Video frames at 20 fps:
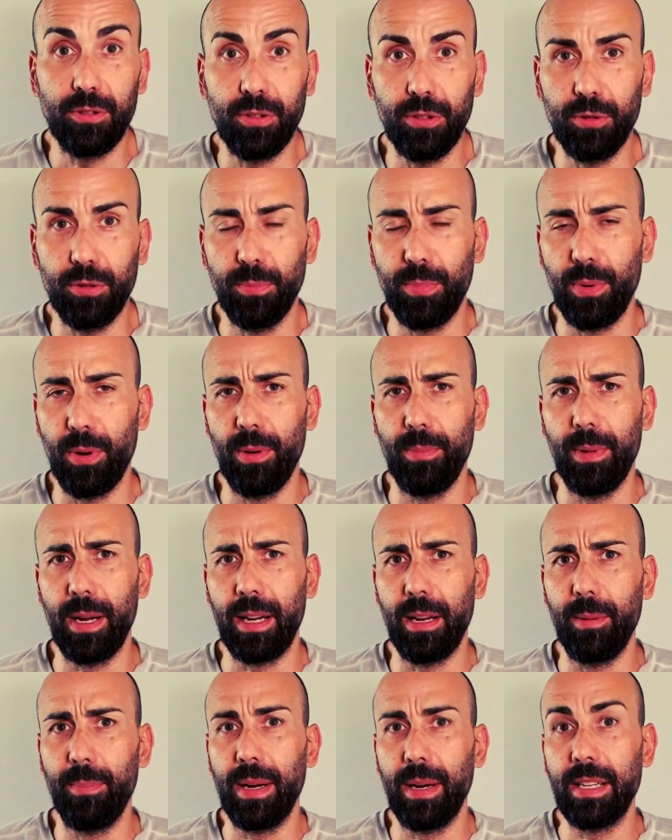es un problema
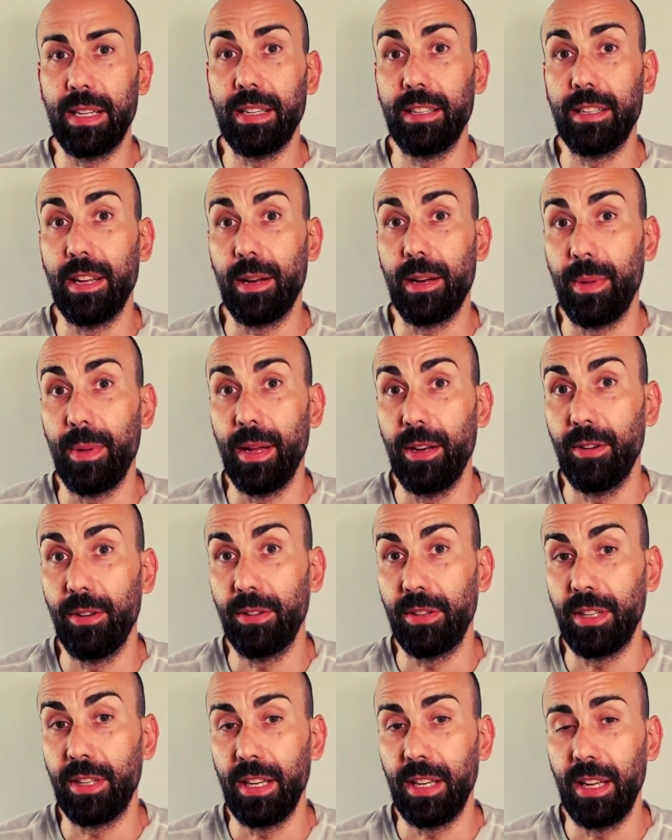que el Paris Saint Germain no
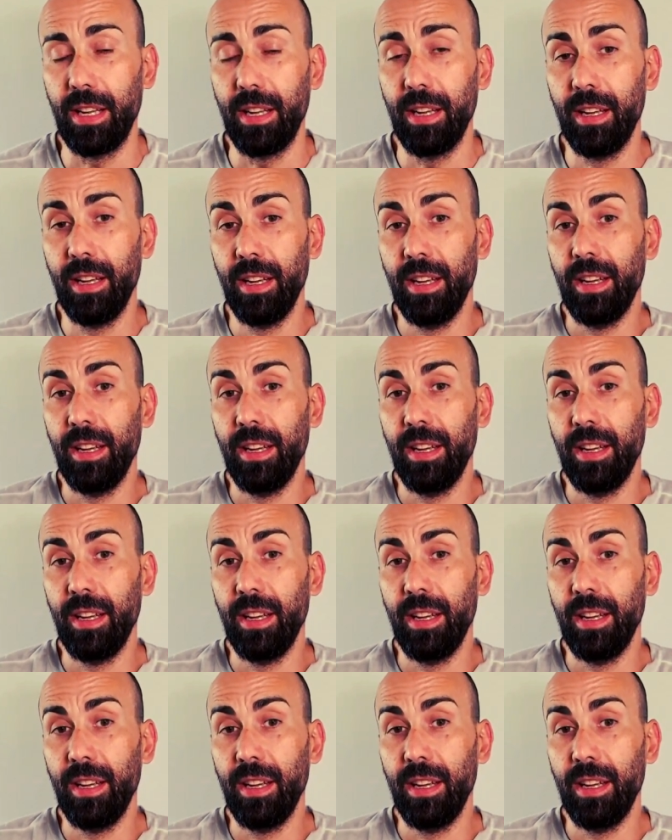tiene.